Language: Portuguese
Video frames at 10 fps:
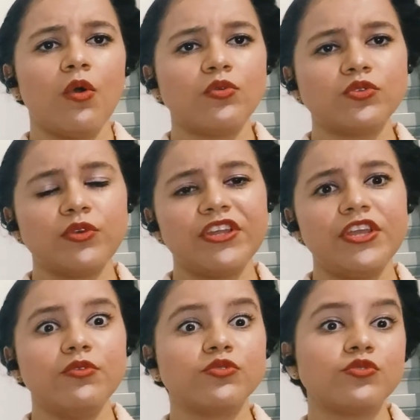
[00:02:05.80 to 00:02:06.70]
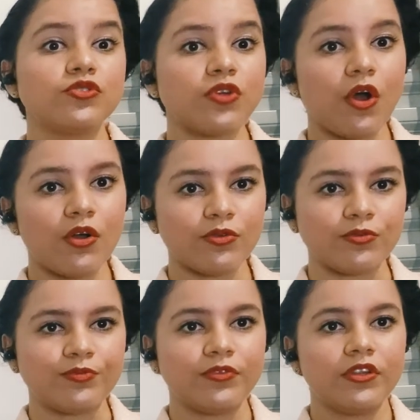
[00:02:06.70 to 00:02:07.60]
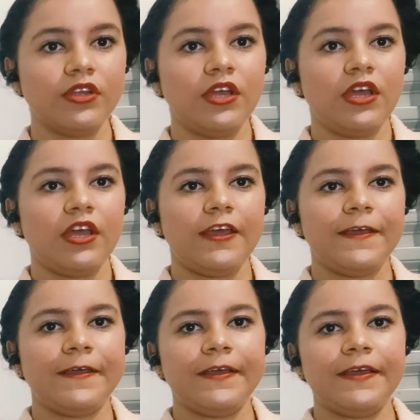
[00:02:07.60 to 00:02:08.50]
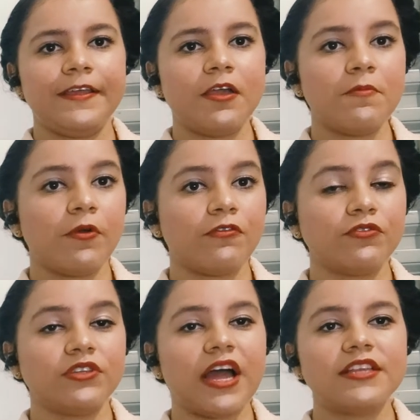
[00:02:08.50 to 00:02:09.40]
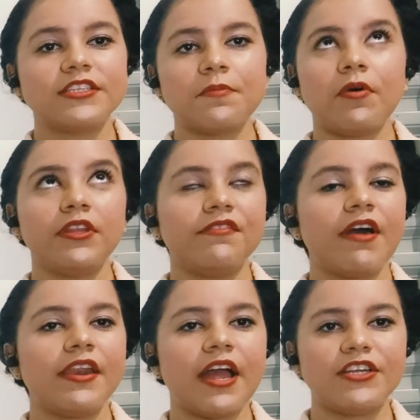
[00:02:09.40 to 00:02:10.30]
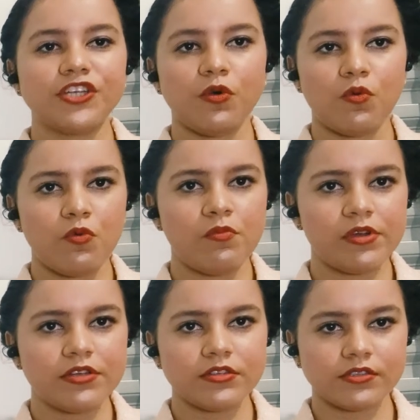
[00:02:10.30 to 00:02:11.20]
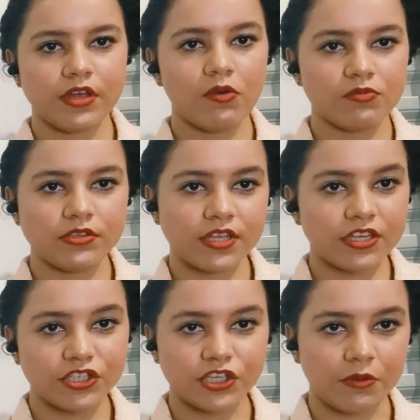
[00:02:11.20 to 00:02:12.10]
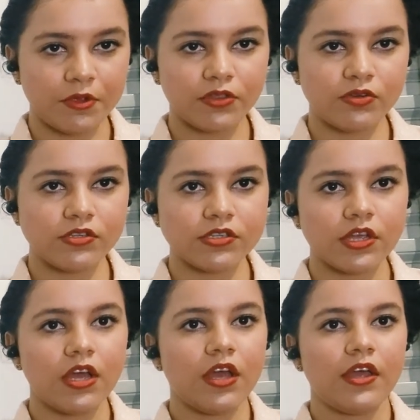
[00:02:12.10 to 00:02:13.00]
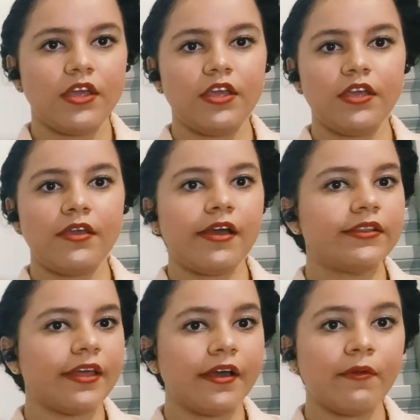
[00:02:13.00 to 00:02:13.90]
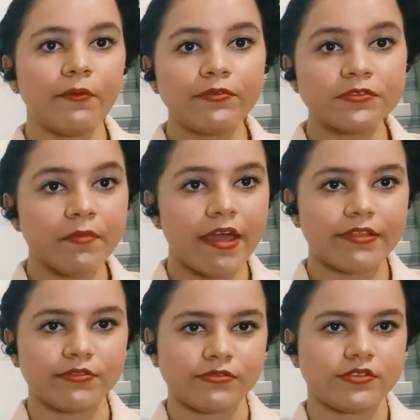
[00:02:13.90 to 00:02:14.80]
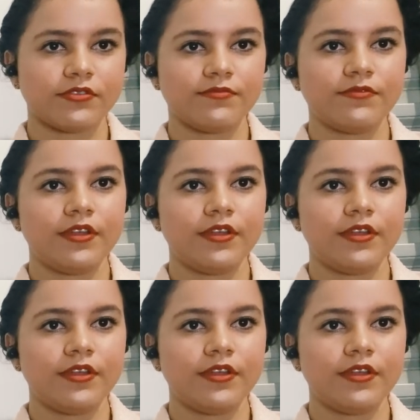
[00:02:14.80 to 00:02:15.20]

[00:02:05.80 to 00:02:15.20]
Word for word: construir ninhos no solo, é, em profundidades que podem variar de algumas, alguns centímetros e até alguns metros.